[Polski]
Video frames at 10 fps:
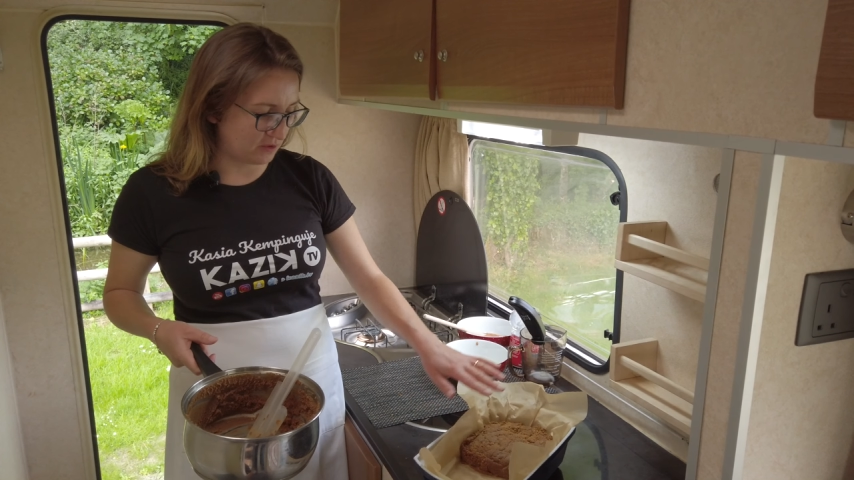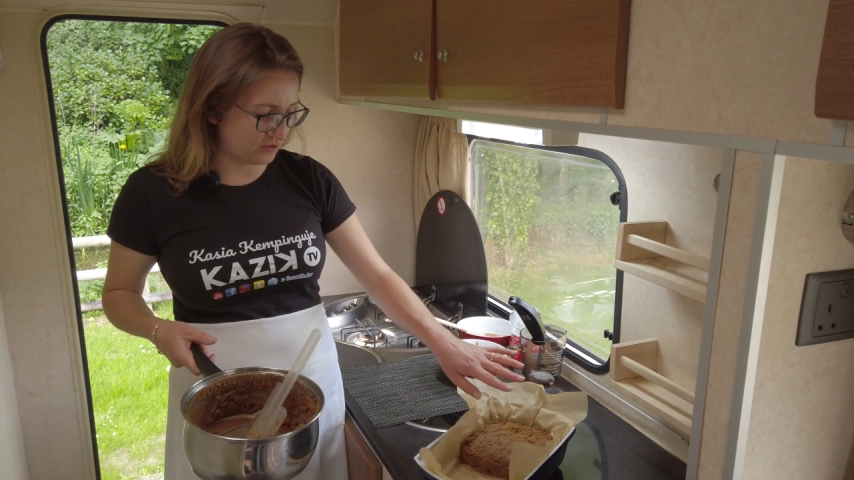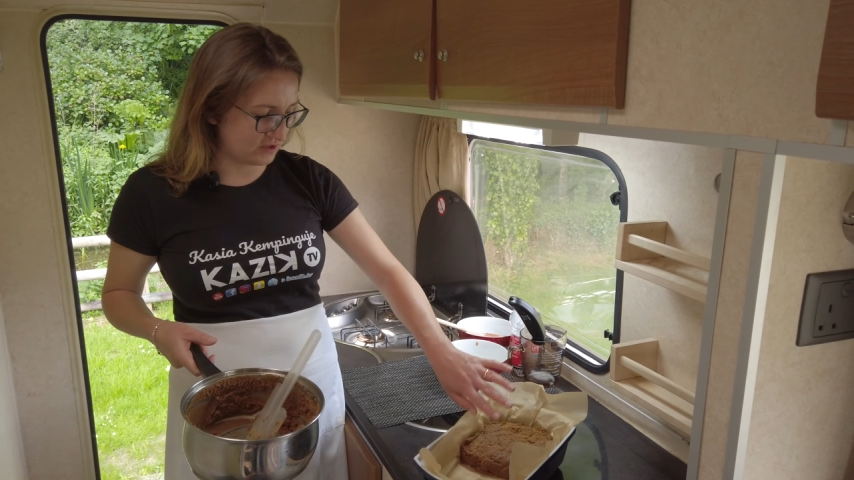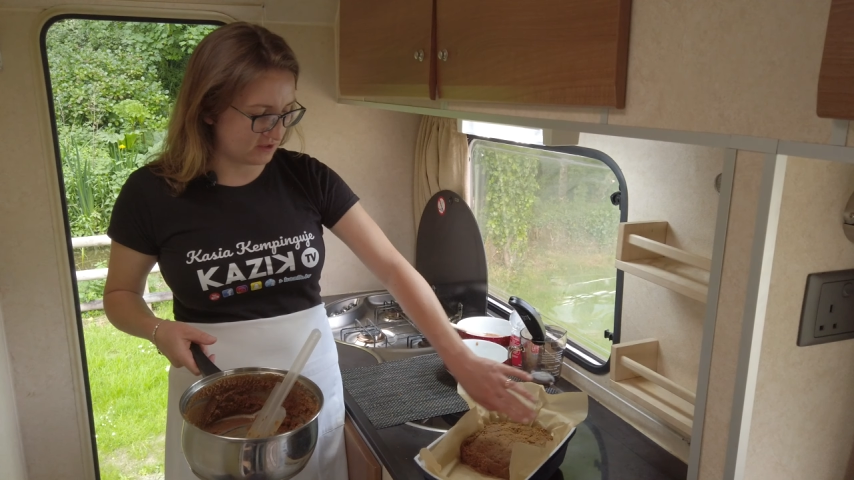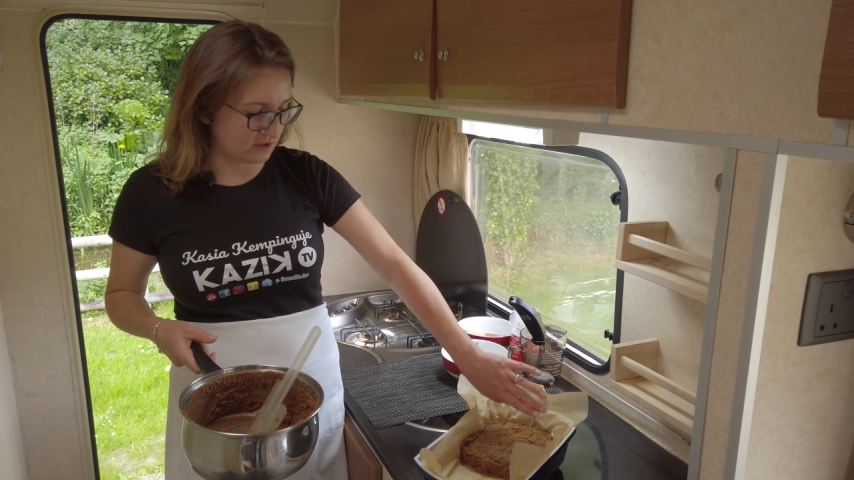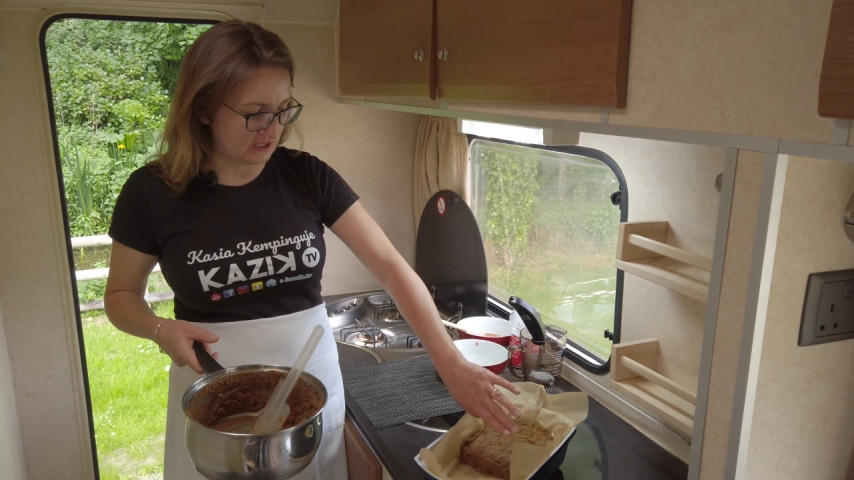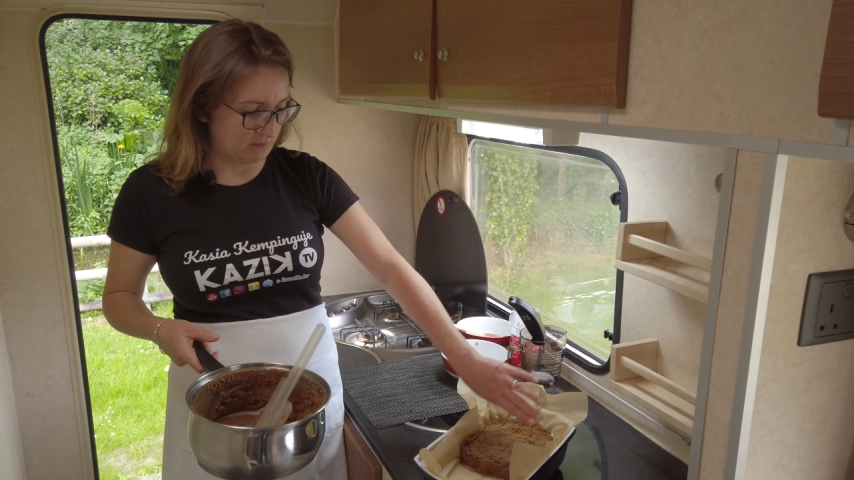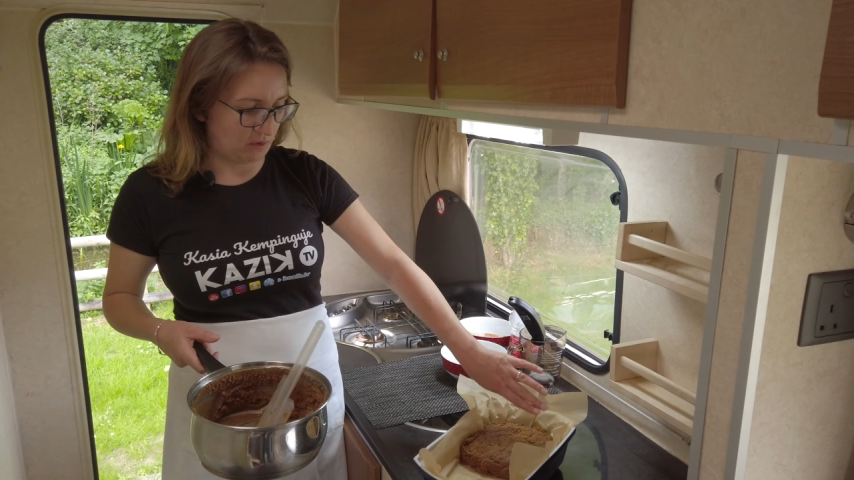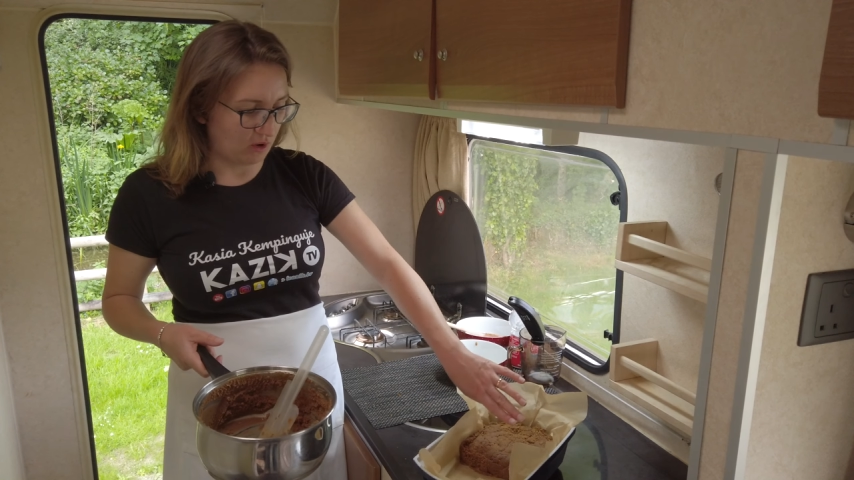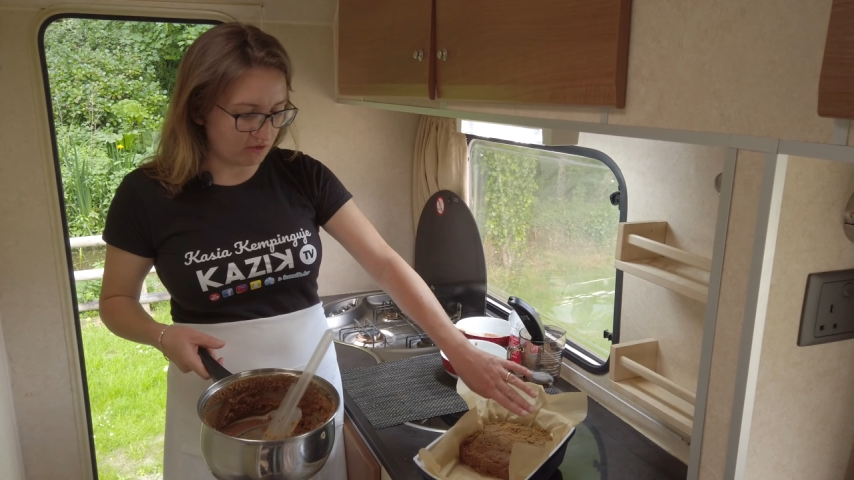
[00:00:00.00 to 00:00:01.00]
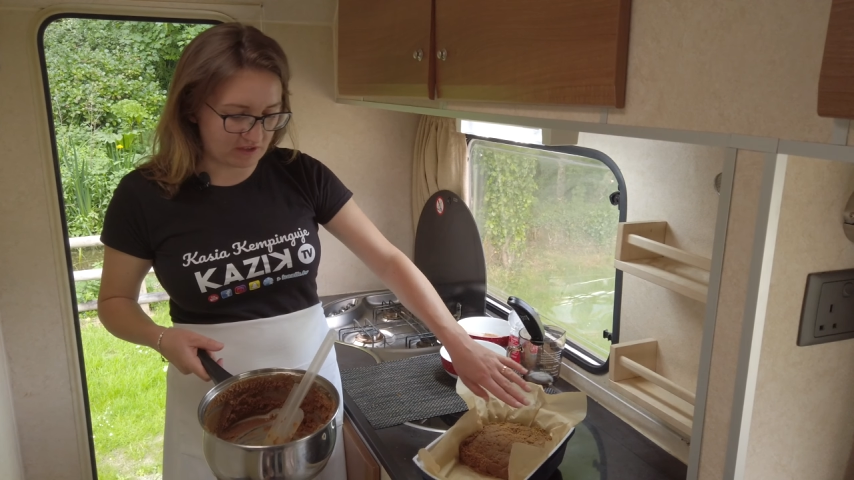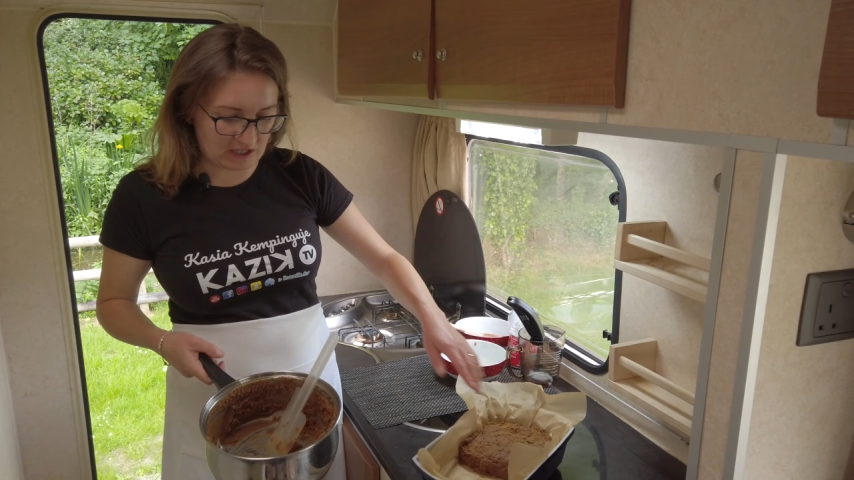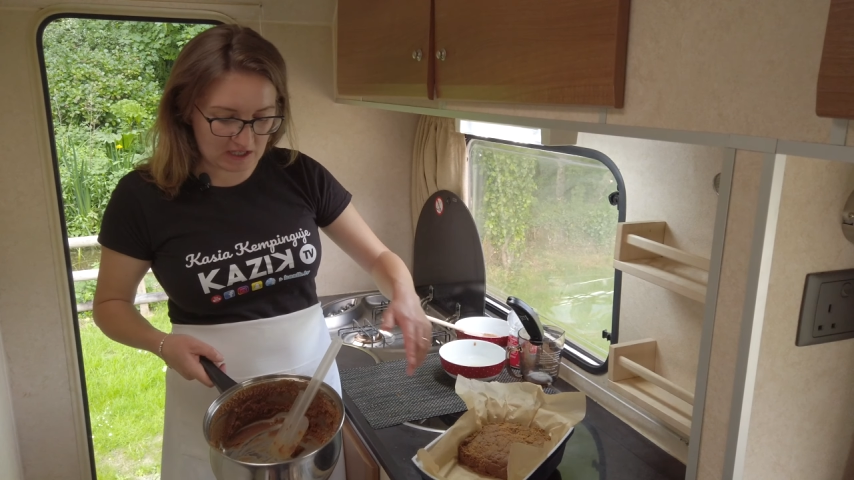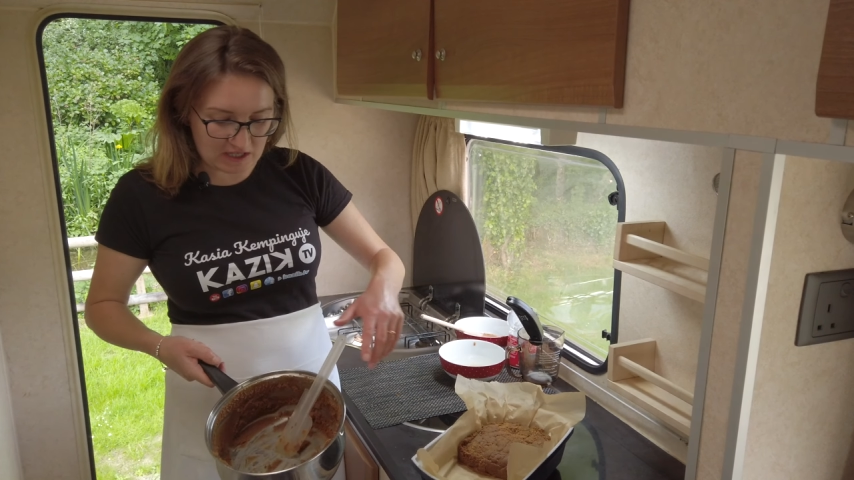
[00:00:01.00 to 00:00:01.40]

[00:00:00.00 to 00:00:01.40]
to wszystko na połowie.